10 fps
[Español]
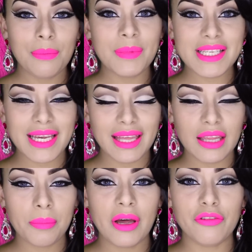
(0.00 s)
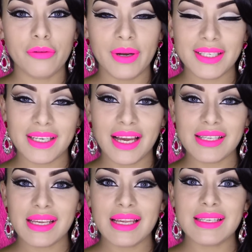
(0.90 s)
Mi siguiente perfume,
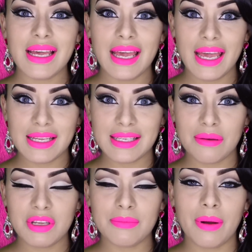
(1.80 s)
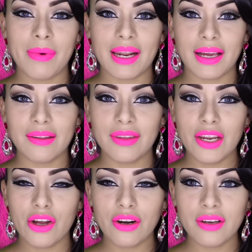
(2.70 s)
chicas, es de esta misma marca
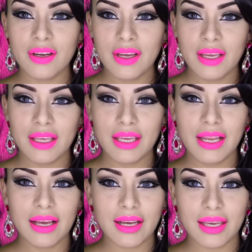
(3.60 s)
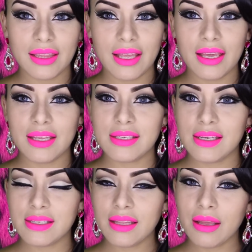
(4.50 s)
anterior. Y la cajita es
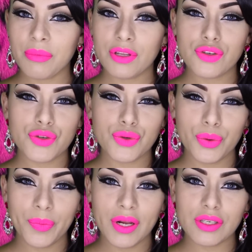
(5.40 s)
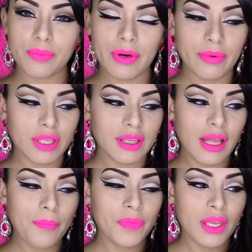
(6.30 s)
esta, también súper, súper
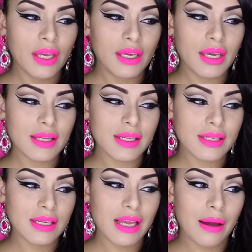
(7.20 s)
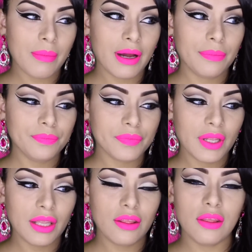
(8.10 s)
bonita. Y esta se llama
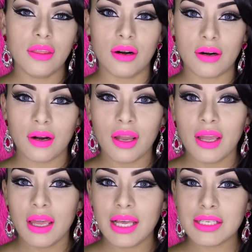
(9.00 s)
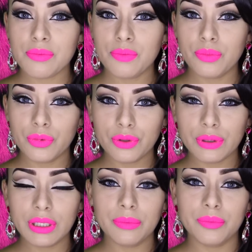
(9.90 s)
Nor. Es
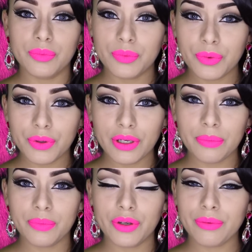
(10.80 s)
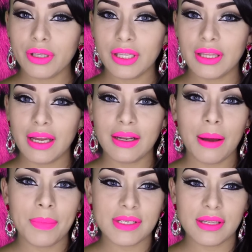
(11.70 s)
muy, muy, muy bonita
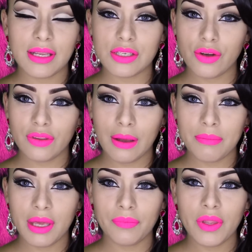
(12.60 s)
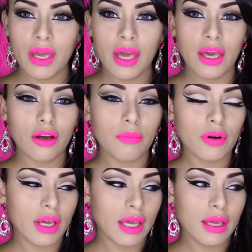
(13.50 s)
la presentación también. Es
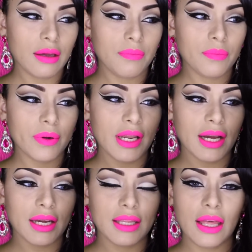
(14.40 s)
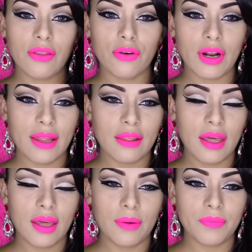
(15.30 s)
como que, pues, la cajita dora
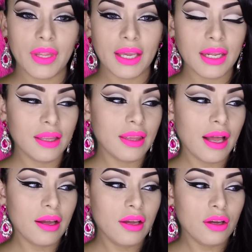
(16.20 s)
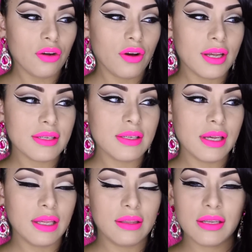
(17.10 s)
eh, negrita con
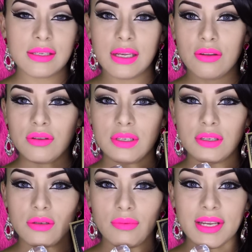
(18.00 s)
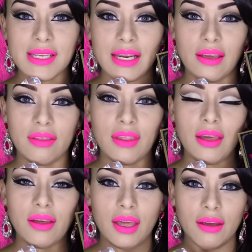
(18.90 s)
este diseño así
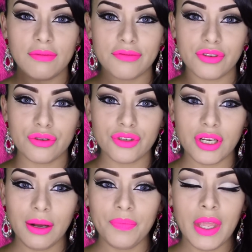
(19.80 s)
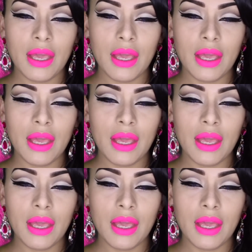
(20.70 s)
sobresaliente en fuchsia.